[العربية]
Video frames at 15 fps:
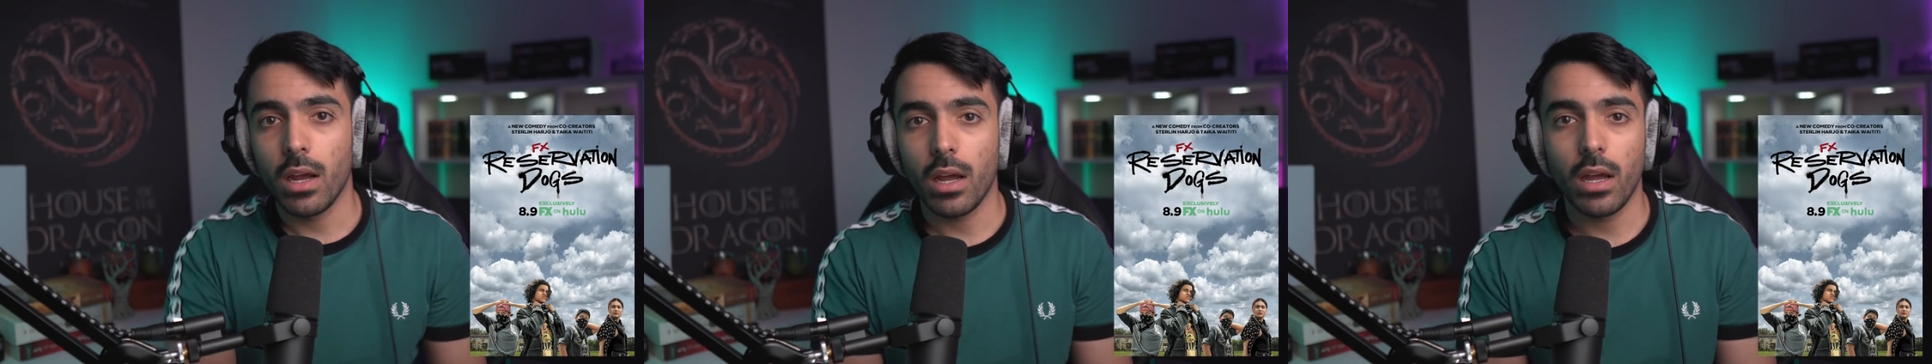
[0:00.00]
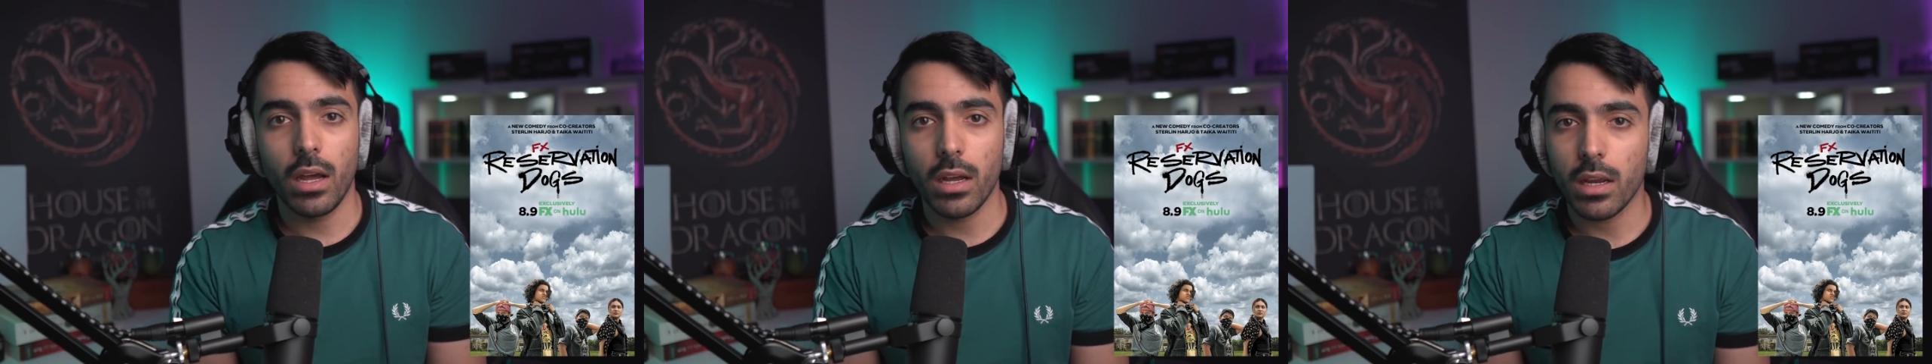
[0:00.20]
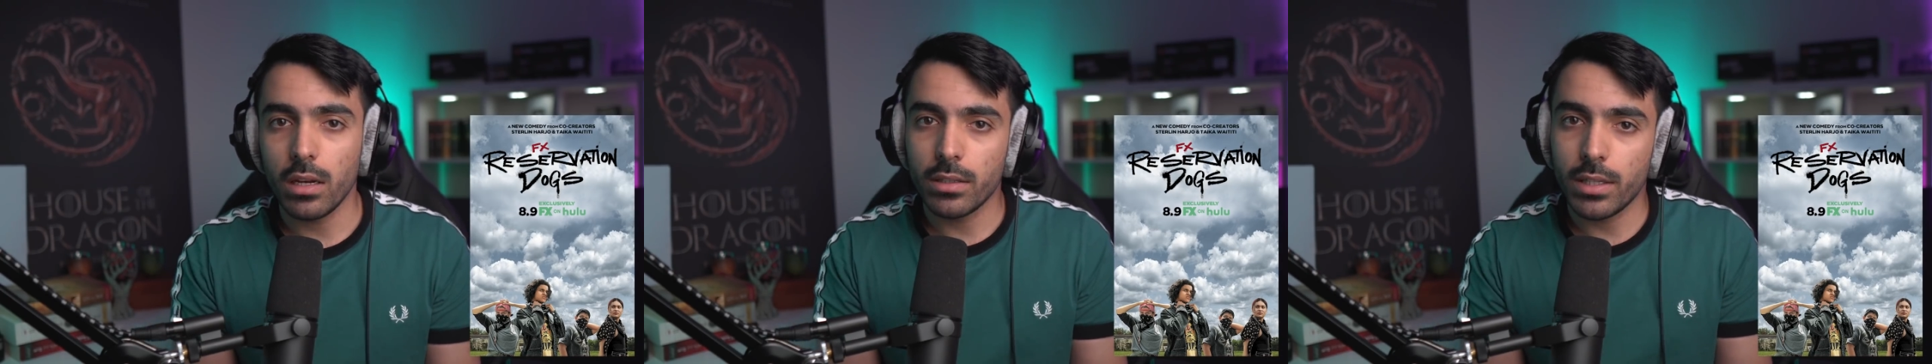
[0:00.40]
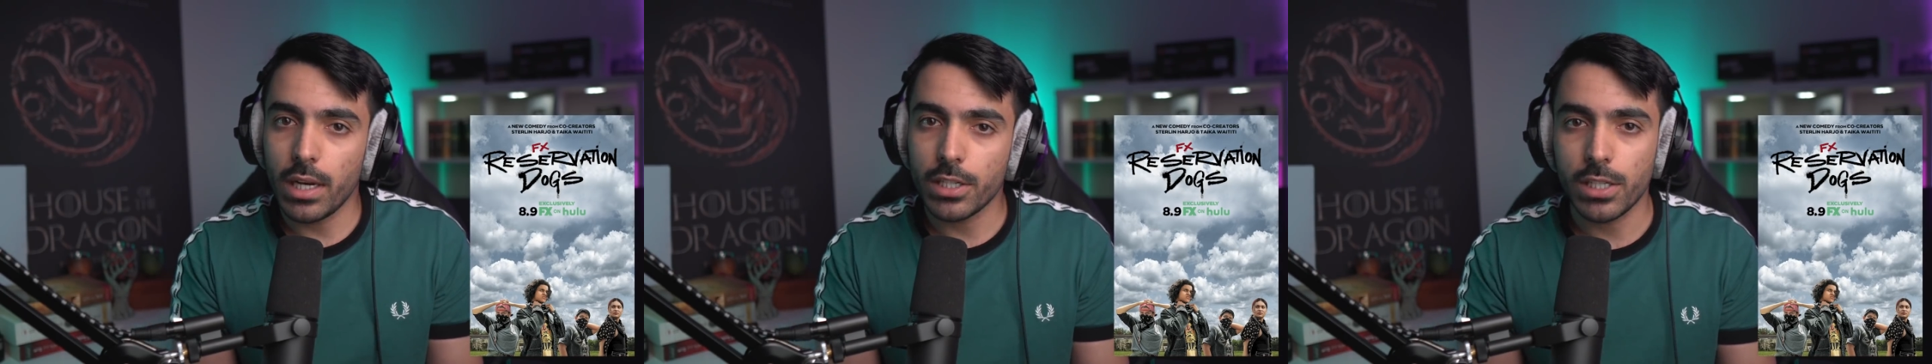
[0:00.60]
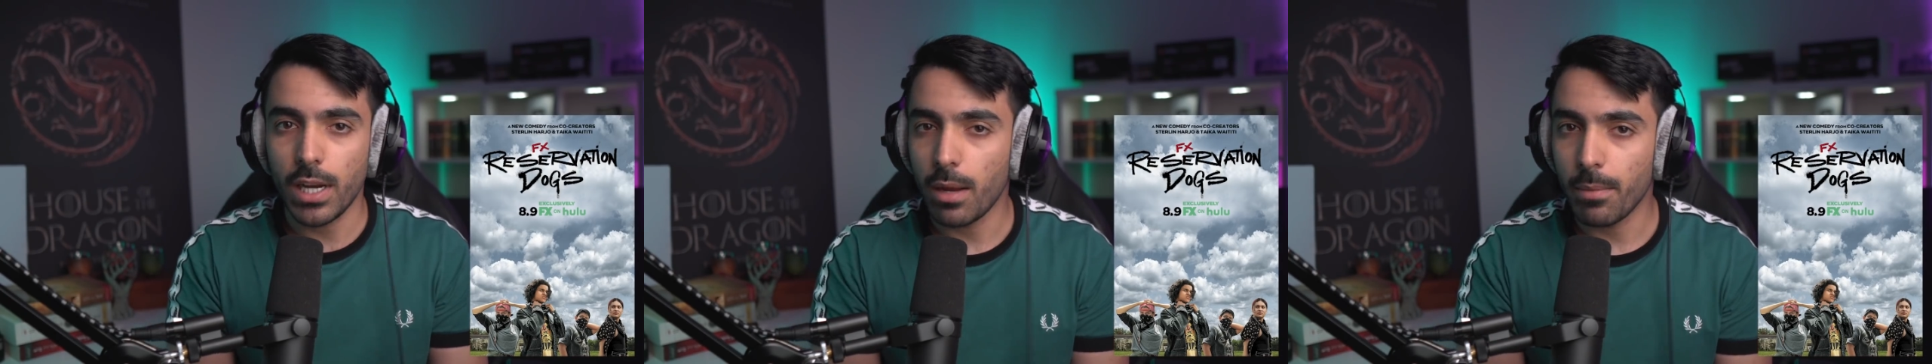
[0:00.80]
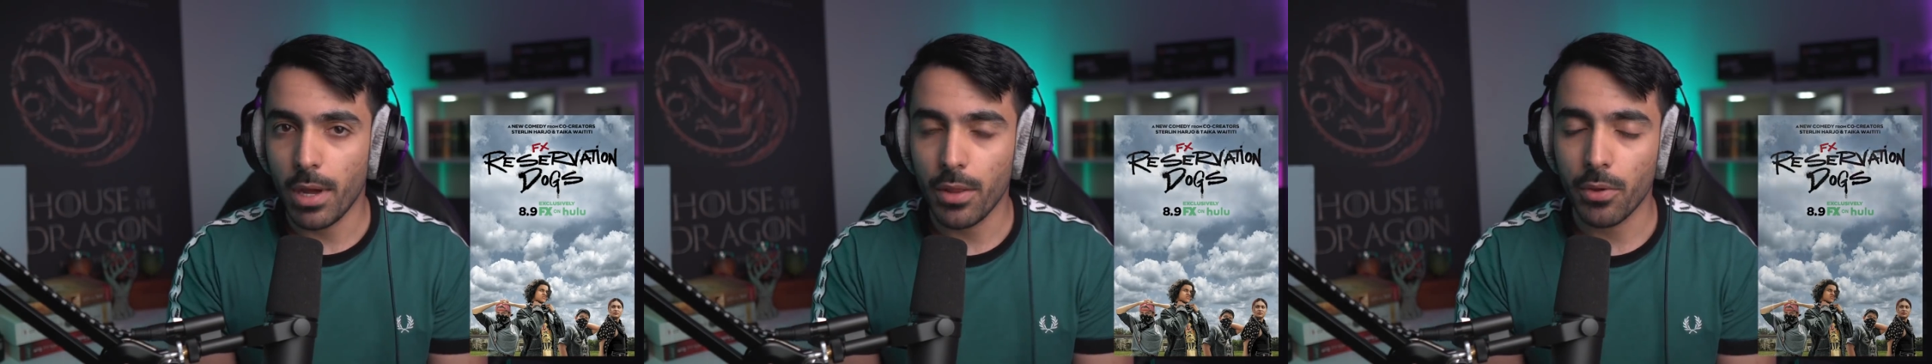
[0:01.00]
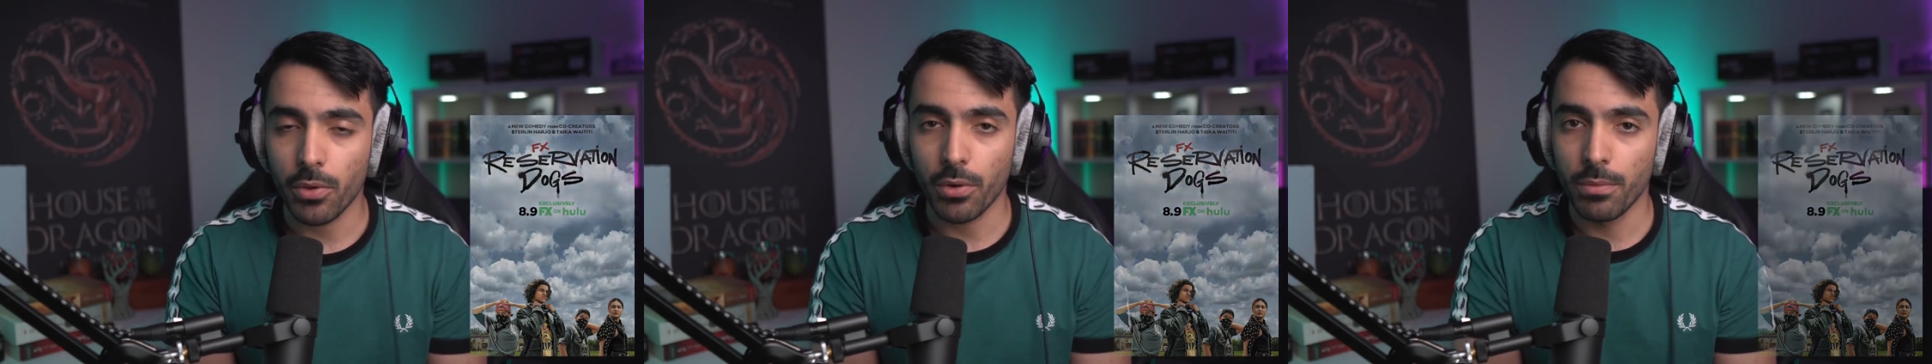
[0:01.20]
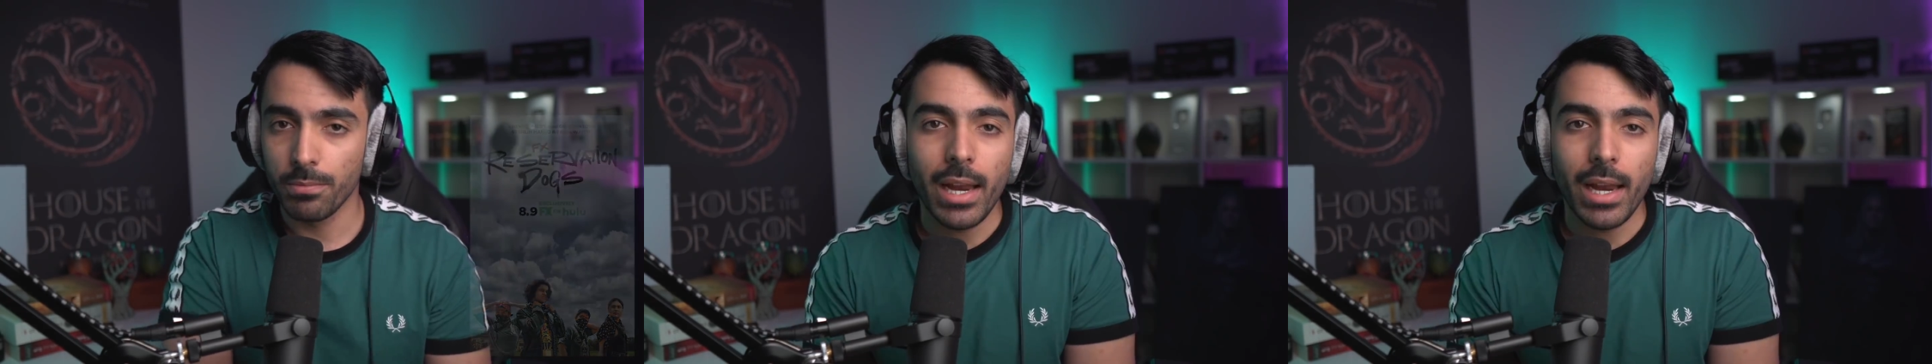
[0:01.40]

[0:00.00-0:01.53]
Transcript: آه، قلت ليش لا ما اذكره